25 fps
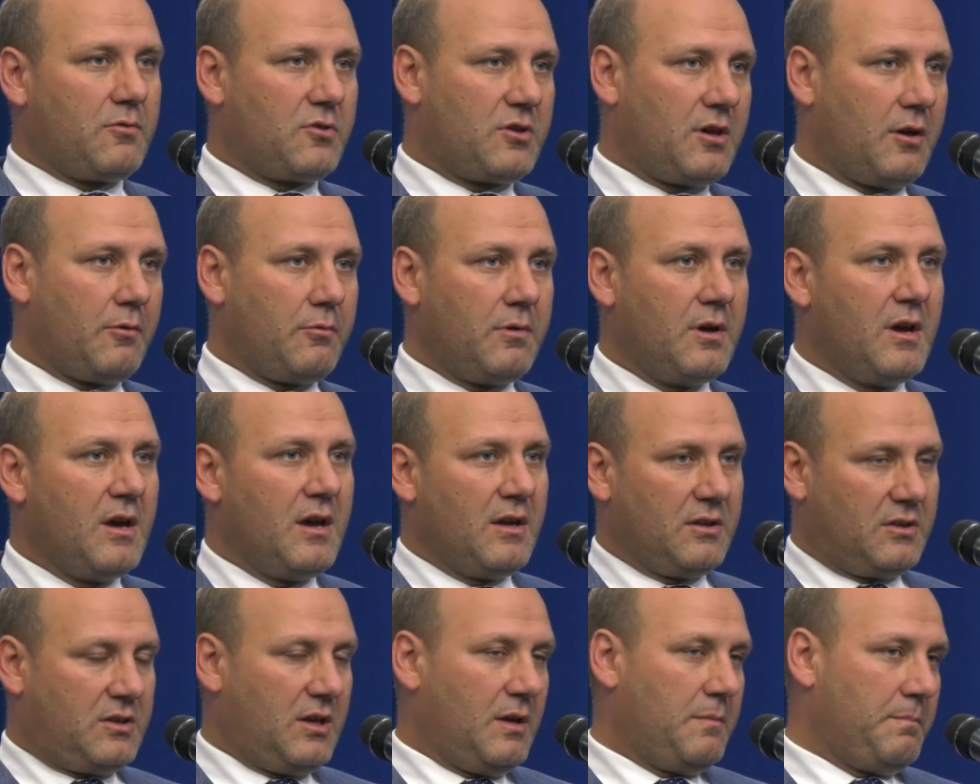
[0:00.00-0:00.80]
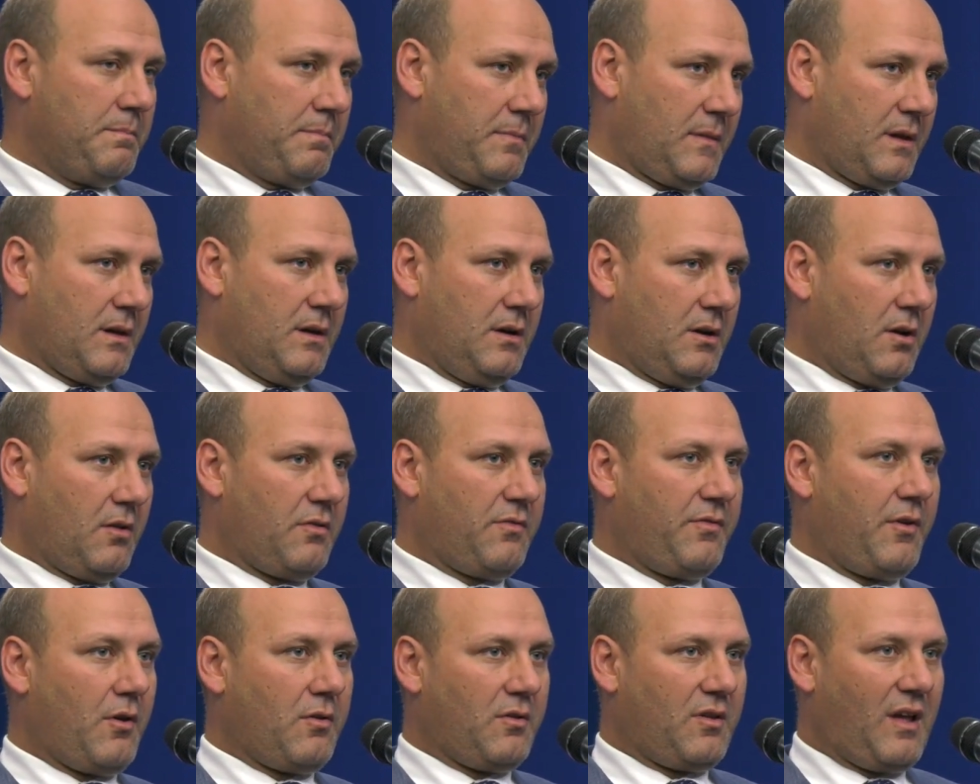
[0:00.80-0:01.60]
się tym
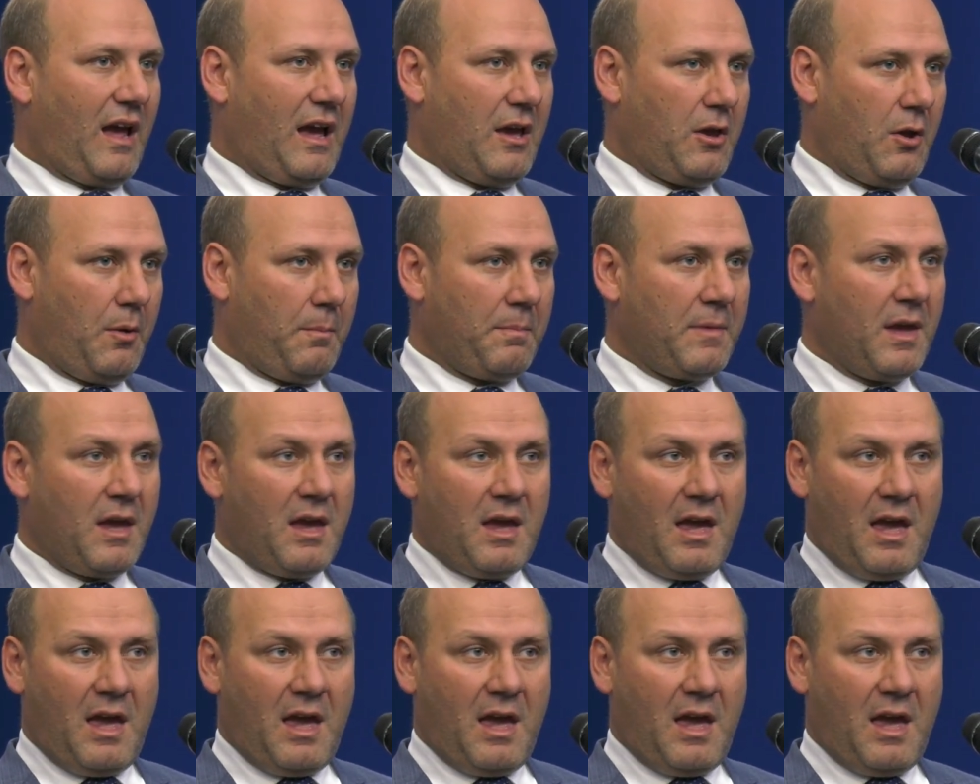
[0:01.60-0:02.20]
rozwiązaniom.